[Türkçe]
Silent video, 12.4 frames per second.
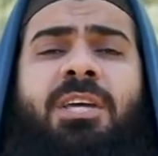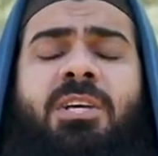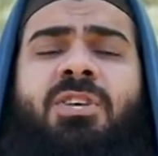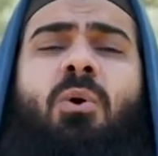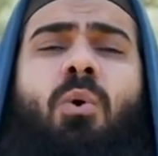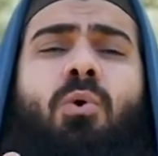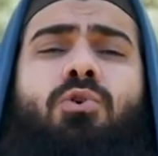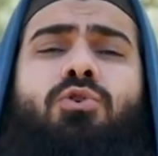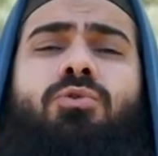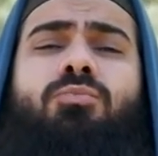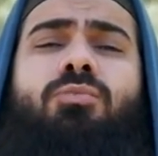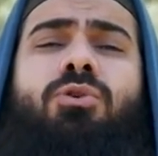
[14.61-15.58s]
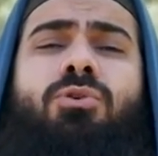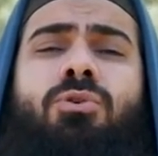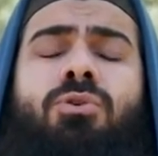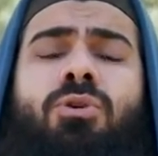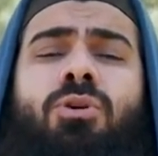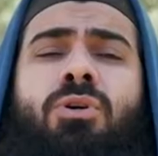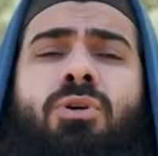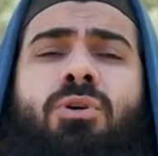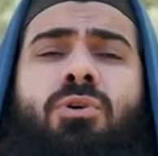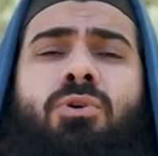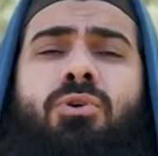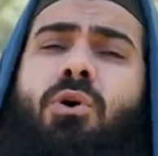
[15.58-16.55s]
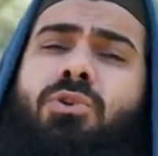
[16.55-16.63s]
yasak olsun mu
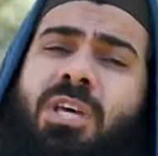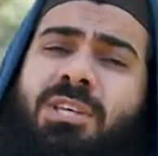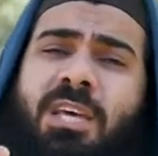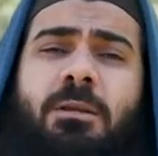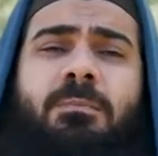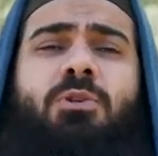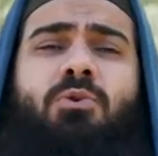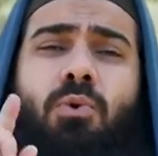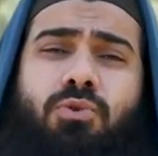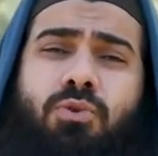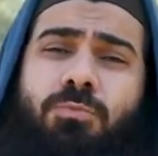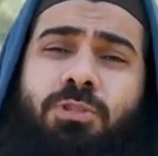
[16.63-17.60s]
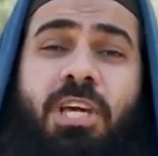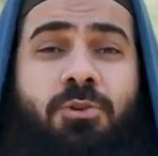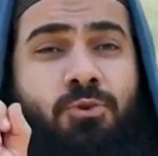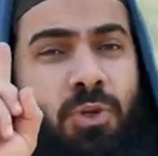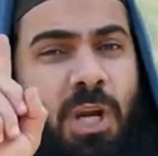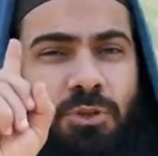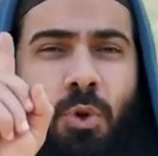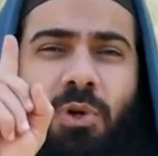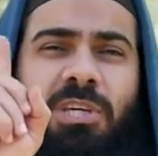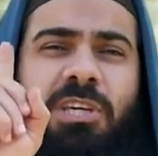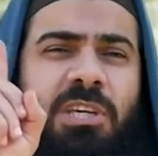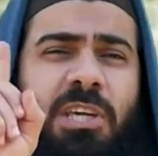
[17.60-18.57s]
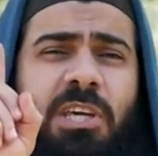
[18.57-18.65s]
yoksa serbest olsun mu diye. Şuna çok
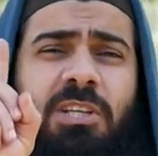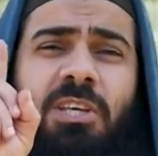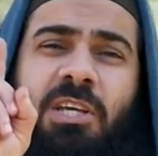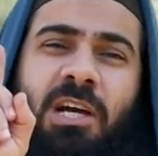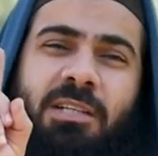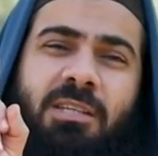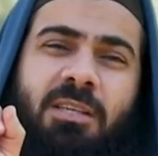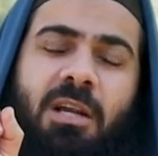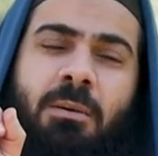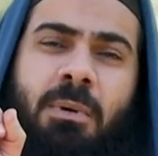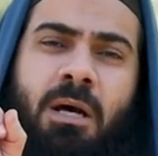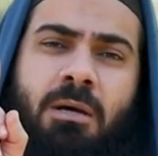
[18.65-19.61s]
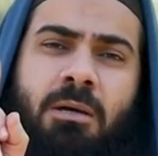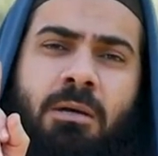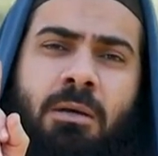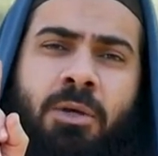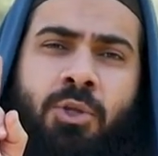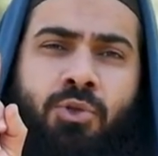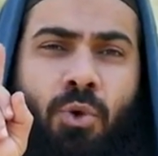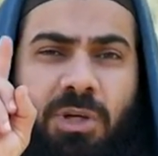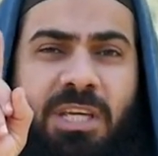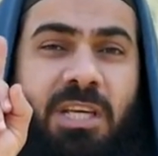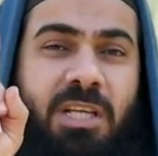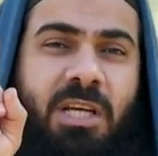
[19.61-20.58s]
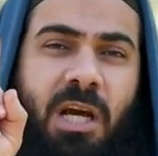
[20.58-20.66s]
iyi dikkat edin ama. Çok
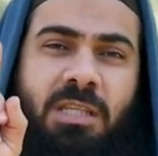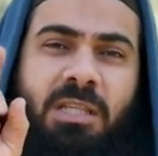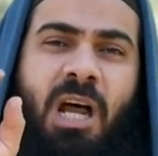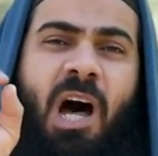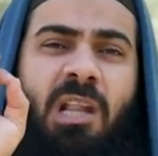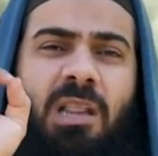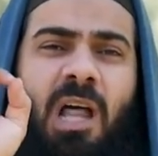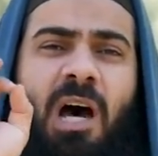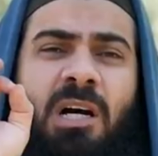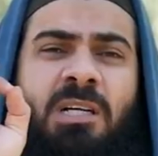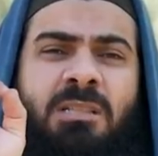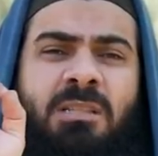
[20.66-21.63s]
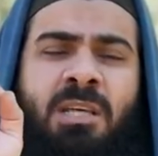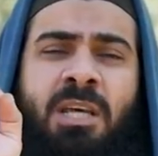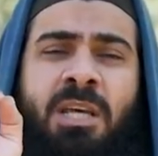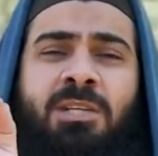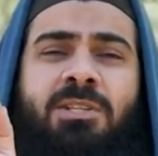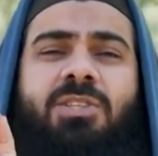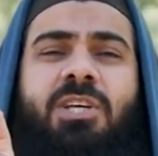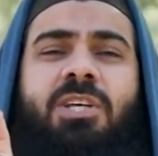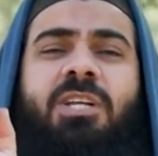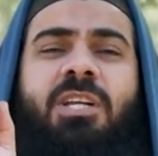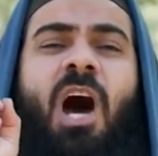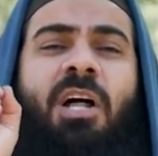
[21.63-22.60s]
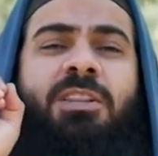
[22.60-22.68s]
iyi dikkat edin. Allah'ın
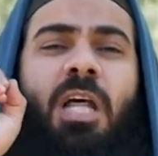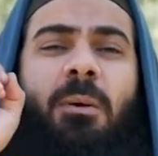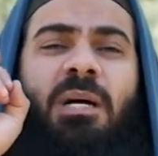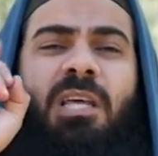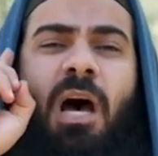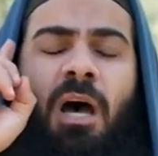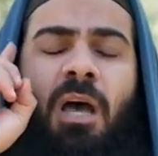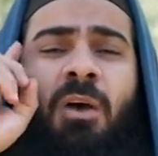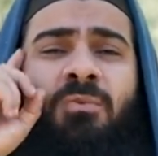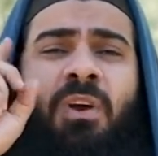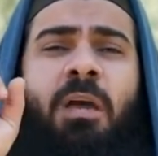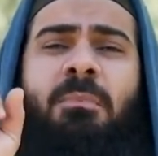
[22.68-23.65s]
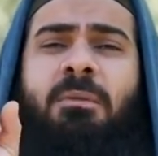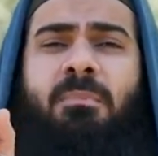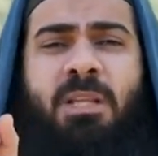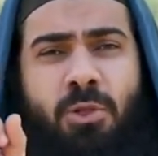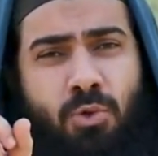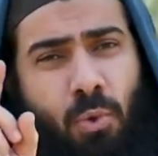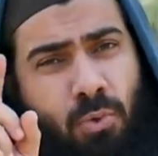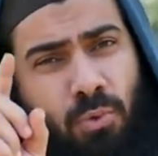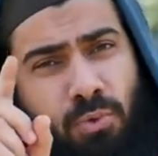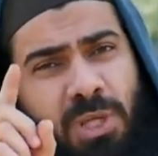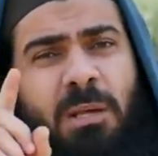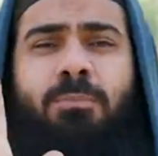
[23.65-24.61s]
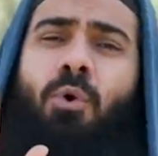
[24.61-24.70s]
dinini anlamada, fehmetmede çok
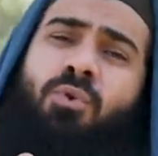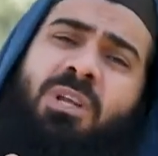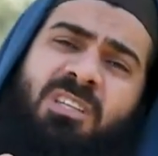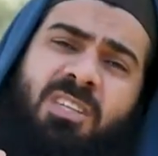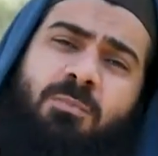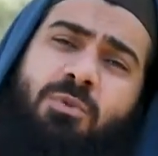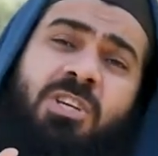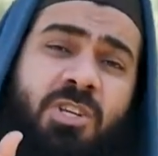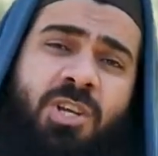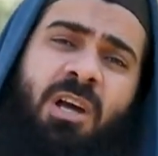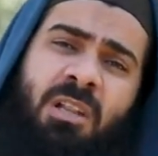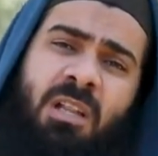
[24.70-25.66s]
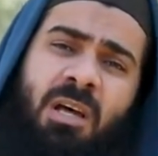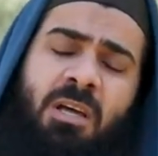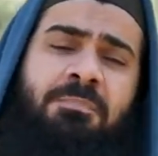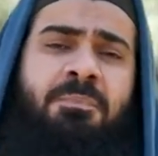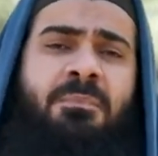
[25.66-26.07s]
güzel bir örnektir bu inşallah.